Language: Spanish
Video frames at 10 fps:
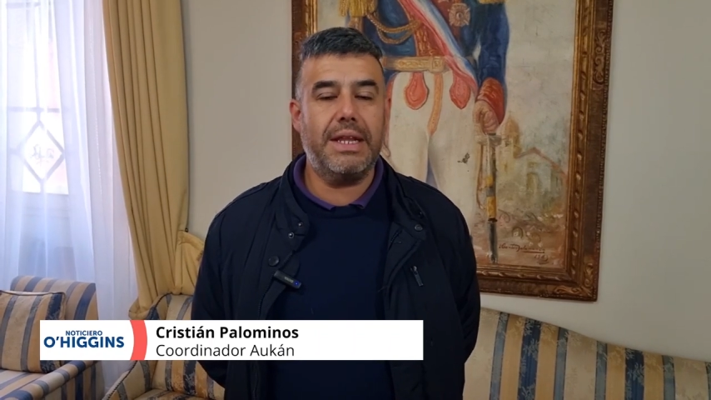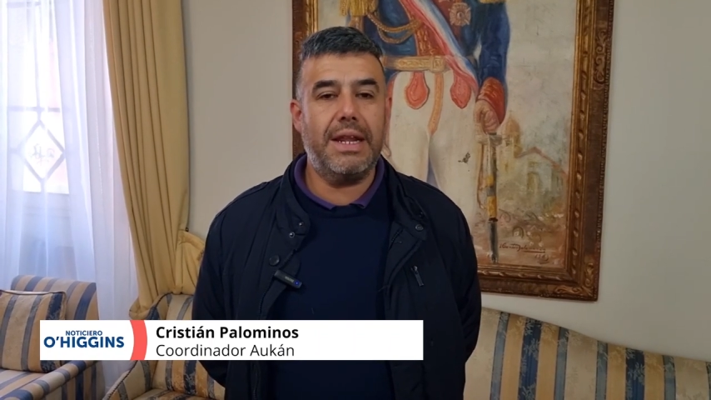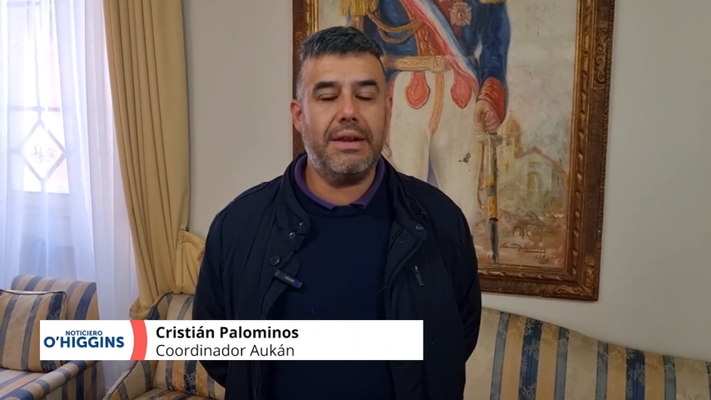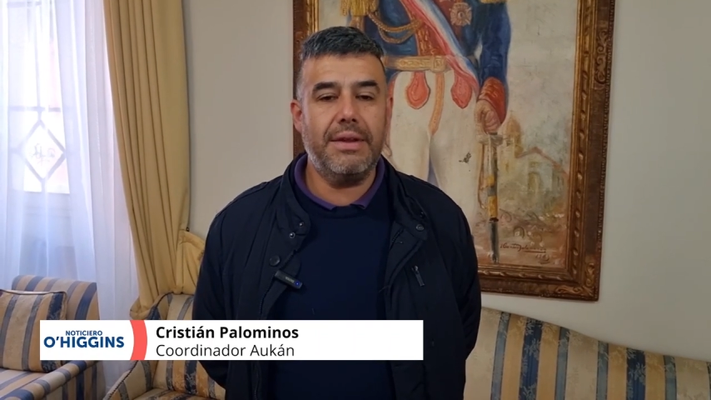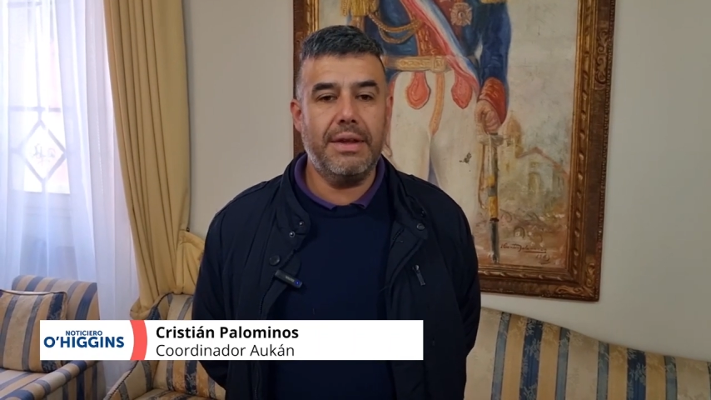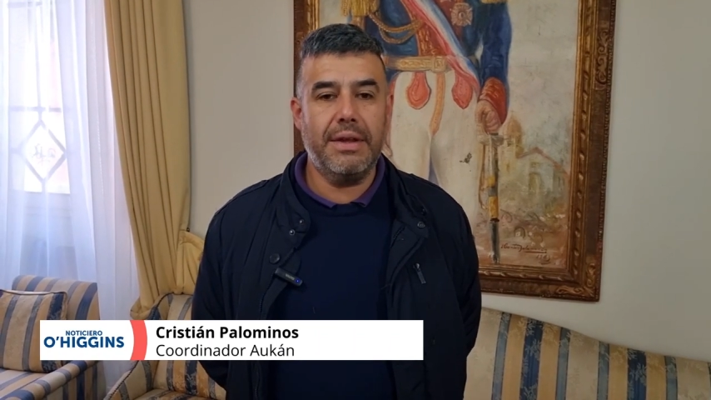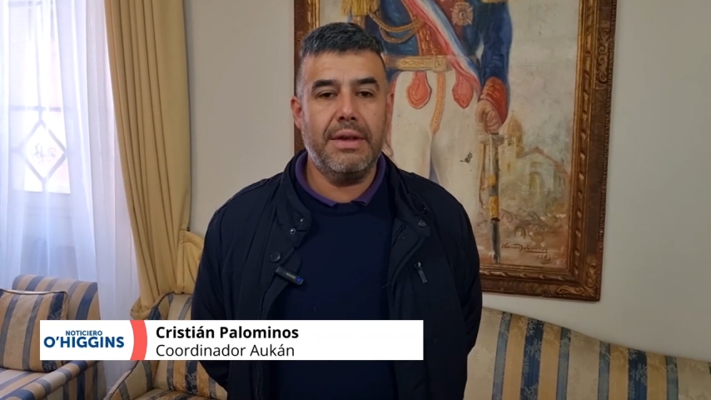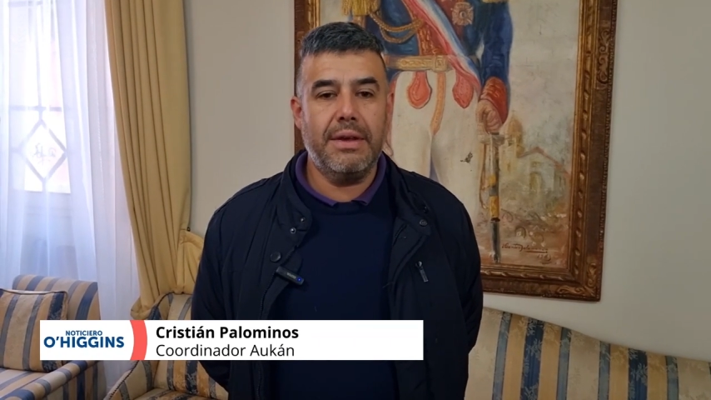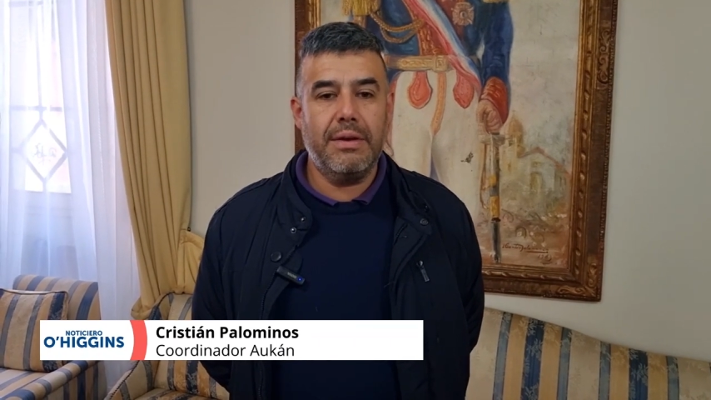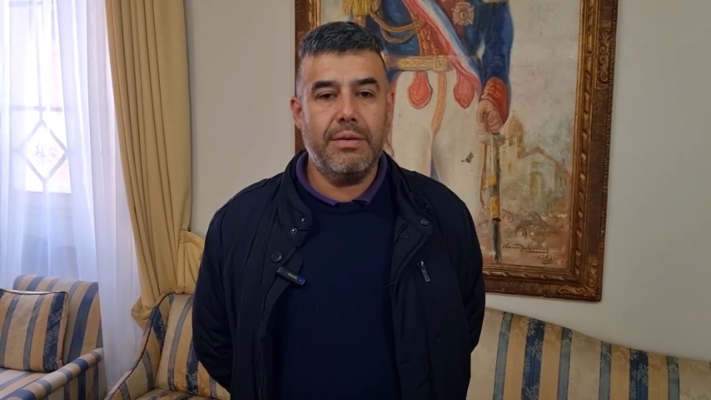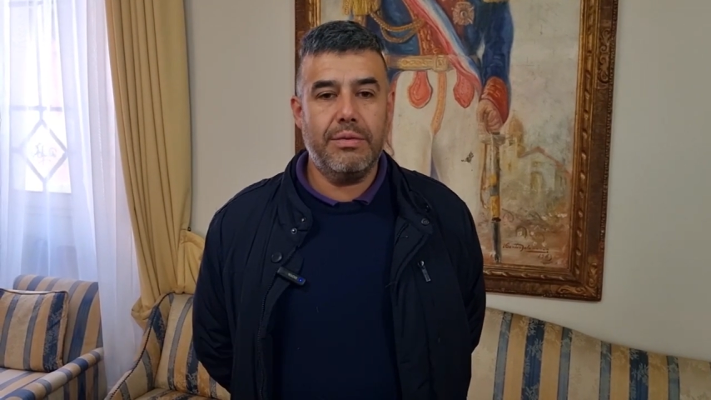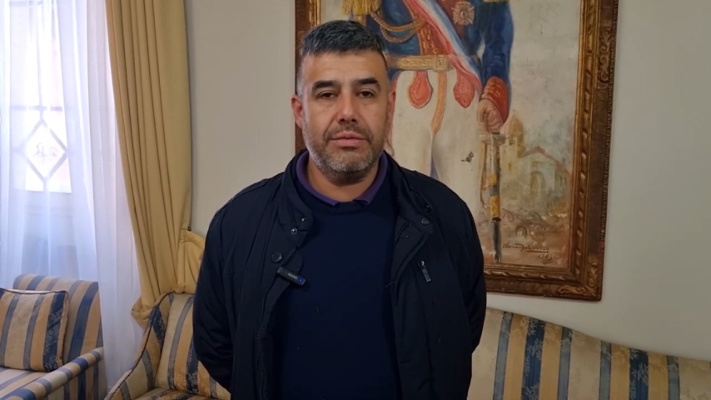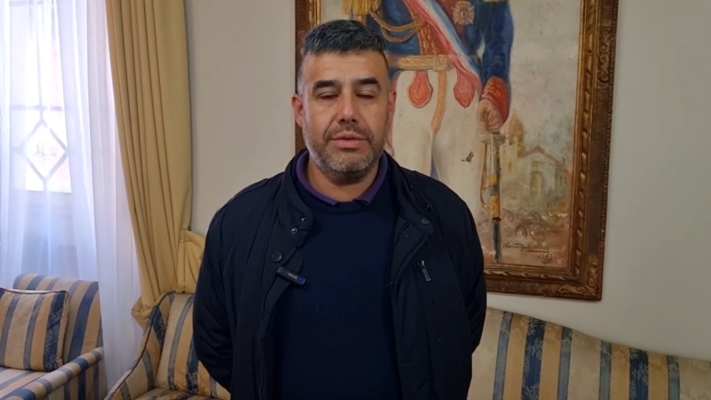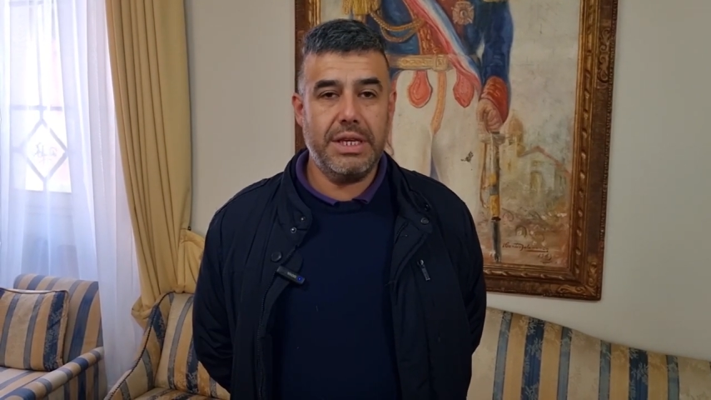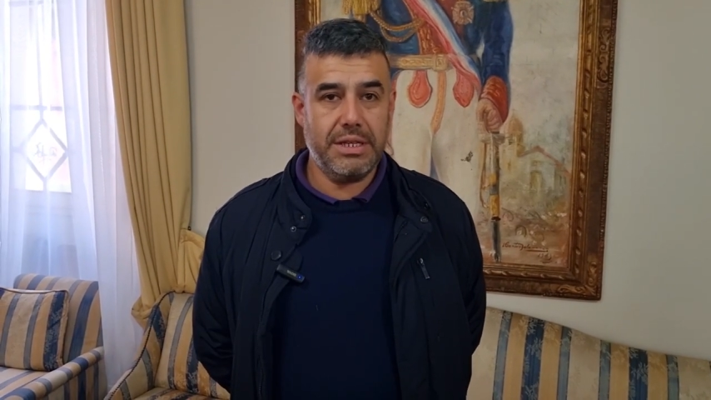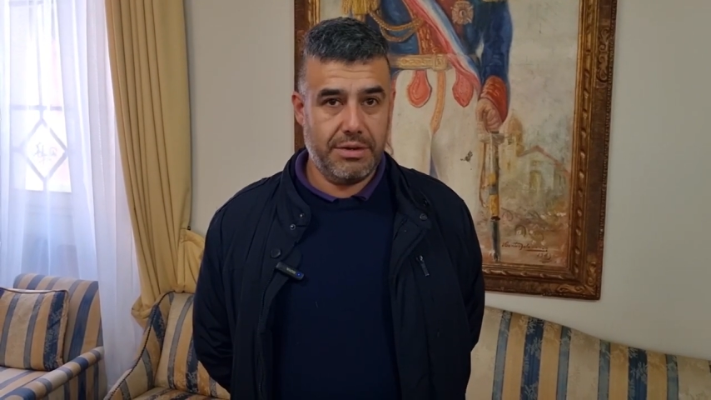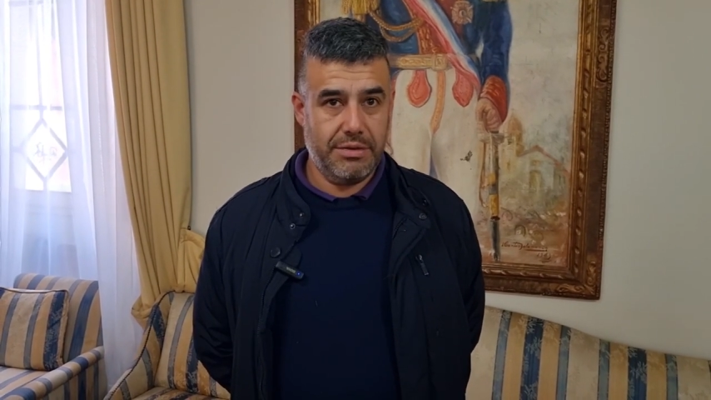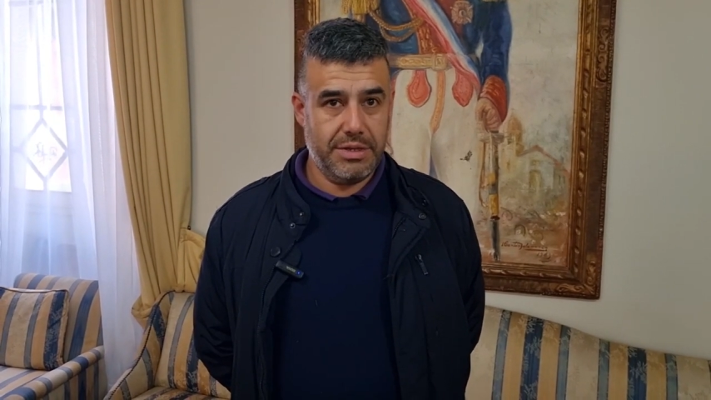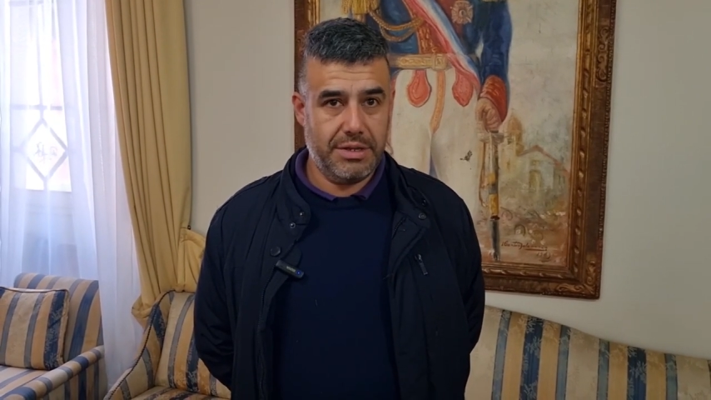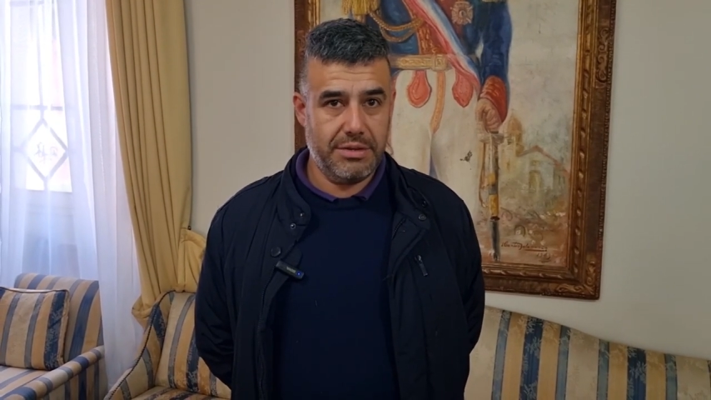generar un
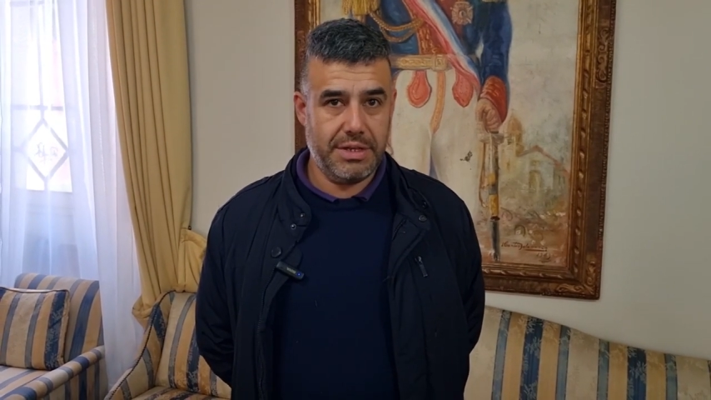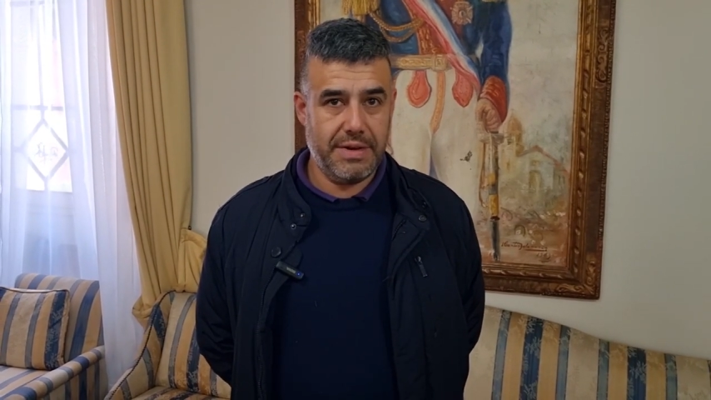disco, ¿cierto?